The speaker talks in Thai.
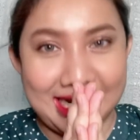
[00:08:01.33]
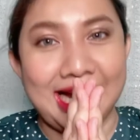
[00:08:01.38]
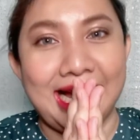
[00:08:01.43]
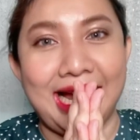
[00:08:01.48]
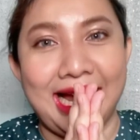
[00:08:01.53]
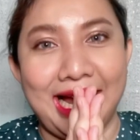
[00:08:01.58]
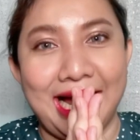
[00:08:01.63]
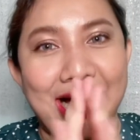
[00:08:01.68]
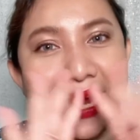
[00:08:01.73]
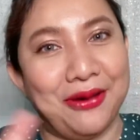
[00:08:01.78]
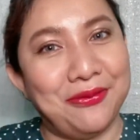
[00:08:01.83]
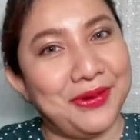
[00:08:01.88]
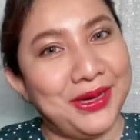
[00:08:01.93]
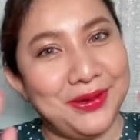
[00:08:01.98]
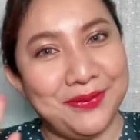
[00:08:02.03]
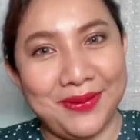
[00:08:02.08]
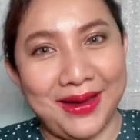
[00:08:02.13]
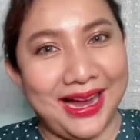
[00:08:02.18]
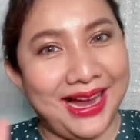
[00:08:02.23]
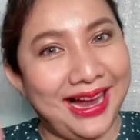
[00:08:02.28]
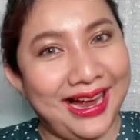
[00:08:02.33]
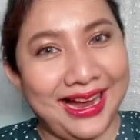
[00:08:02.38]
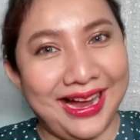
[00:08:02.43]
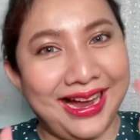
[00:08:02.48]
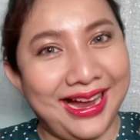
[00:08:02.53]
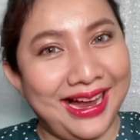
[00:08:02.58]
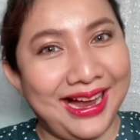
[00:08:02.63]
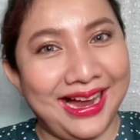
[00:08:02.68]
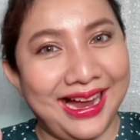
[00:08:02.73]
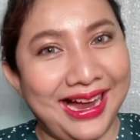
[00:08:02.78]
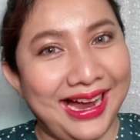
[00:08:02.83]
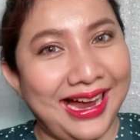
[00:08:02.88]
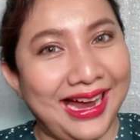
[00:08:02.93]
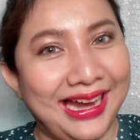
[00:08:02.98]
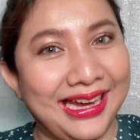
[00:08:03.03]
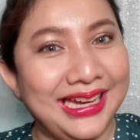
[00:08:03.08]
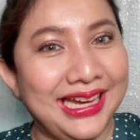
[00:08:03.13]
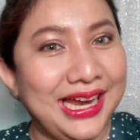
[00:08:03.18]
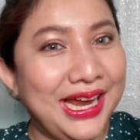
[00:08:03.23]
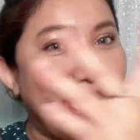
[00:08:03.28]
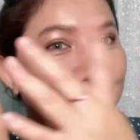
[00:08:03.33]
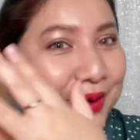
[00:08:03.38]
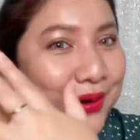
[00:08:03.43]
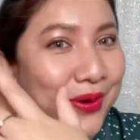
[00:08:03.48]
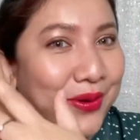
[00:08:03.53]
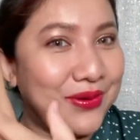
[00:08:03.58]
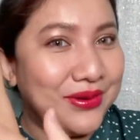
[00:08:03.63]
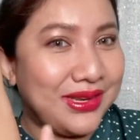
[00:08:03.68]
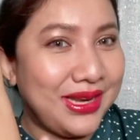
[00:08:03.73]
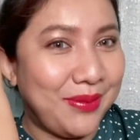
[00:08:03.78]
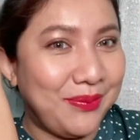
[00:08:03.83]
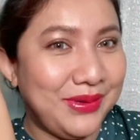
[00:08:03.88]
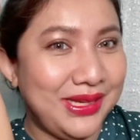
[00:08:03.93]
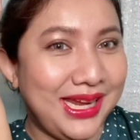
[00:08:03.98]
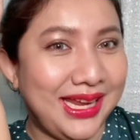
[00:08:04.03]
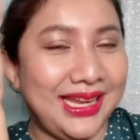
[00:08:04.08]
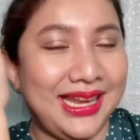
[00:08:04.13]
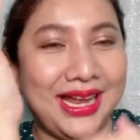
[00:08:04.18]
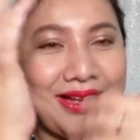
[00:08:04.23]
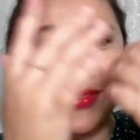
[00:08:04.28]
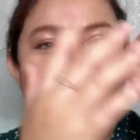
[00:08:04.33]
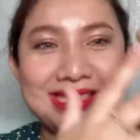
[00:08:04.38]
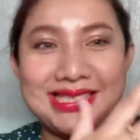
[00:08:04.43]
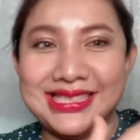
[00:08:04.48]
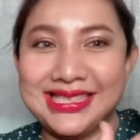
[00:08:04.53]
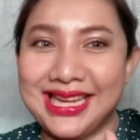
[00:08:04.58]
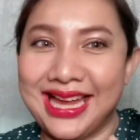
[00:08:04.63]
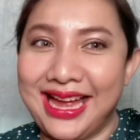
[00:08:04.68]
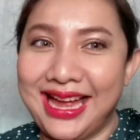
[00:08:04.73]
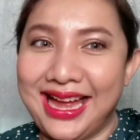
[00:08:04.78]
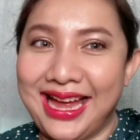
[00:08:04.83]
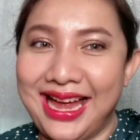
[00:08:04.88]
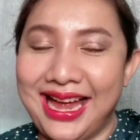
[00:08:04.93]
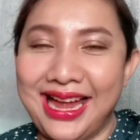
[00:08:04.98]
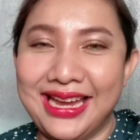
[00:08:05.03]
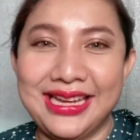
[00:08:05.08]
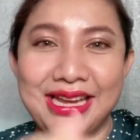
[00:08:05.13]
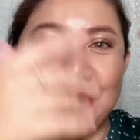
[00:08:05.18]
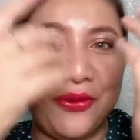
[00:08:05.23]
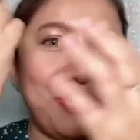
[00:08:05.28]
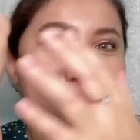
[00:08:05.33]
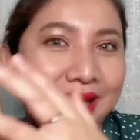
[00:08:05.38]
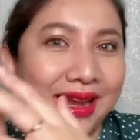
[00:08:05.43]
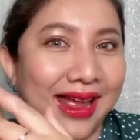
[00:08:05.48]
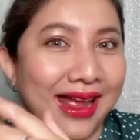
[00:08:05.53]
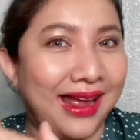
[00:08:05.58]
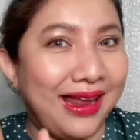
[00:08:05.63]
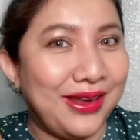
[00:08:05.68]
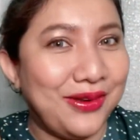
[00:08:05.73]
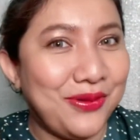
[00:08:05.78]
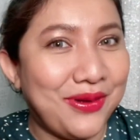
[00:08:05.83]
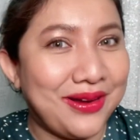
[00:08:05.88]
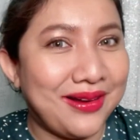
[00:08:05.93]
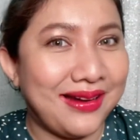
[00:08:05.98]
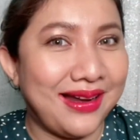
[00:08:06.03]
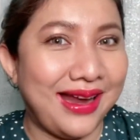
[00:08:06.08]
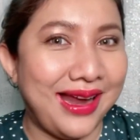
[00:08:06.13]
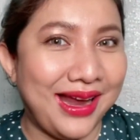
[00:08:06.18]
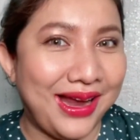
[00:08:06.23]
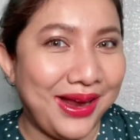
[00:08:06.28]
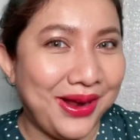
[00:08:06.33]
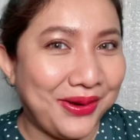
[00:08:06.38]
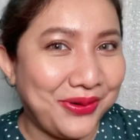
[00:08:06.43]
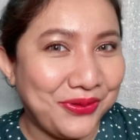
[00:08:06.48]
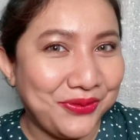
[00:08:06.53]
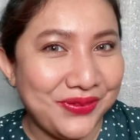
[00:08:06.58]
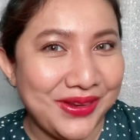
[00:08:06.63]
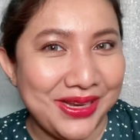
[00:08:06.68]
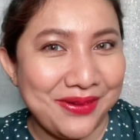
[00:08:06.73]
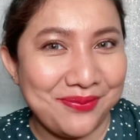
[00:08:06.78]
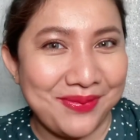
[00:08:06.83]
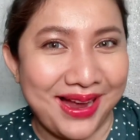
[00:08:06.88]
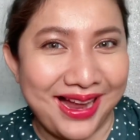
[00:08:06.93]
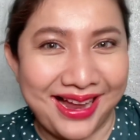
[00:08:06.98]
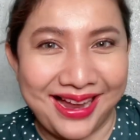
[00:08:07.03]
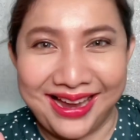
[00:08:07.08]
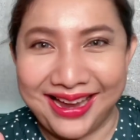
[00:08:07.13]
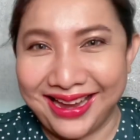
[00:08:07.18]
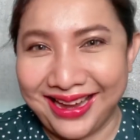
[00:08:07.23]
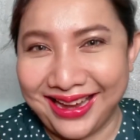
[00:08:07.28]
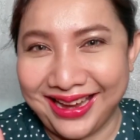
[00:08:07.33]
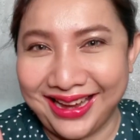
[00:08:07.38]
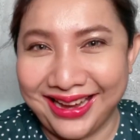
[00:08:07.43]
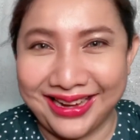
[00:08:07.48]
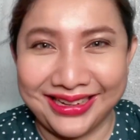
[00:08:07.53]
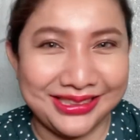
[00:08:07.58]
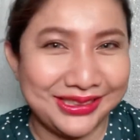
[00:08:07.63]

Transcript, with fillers: ค่ะบ๊ายบายขนเรียบเนียนแล้วจ้าในเวลาอันรวดเร็วฟินมาก